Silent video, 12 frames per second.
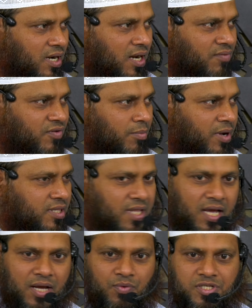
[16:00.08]
अल्लाह फरमाता
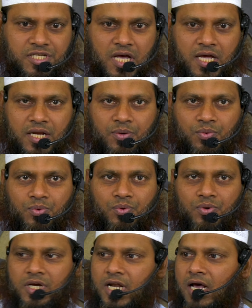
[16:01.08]
है वसार
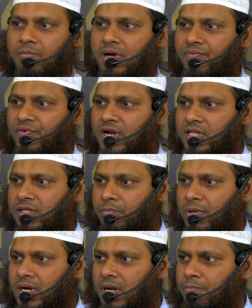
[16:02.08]
इला मगफरत
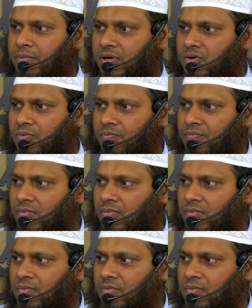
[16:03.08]
रबिकुम